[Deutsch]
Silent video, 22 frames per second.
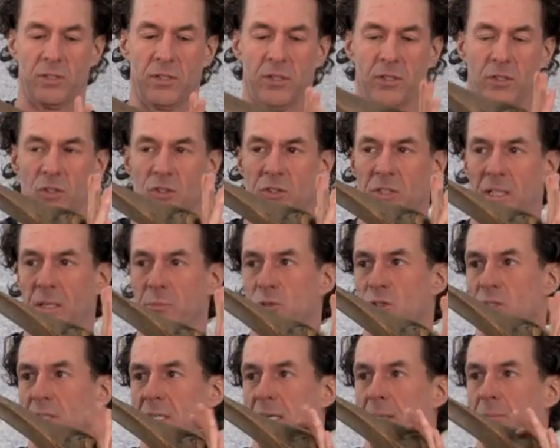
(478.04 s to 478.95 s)
hier ist es am
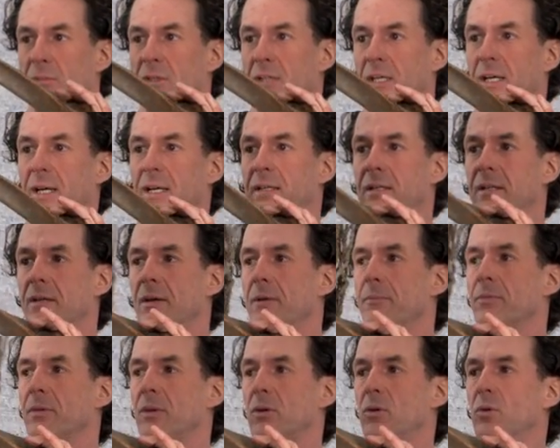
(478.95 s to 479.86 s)
Stamm dran
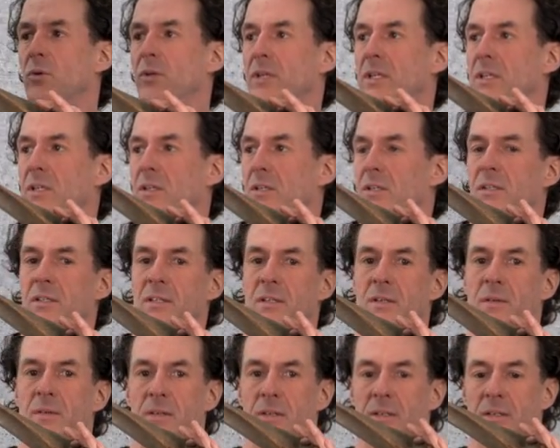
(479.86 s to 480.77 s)
und hier
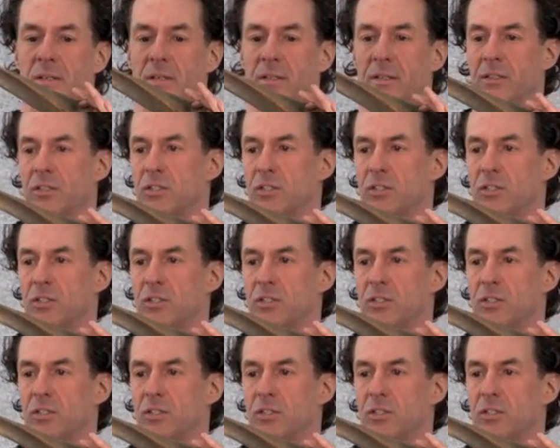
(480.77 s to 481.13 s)
äh,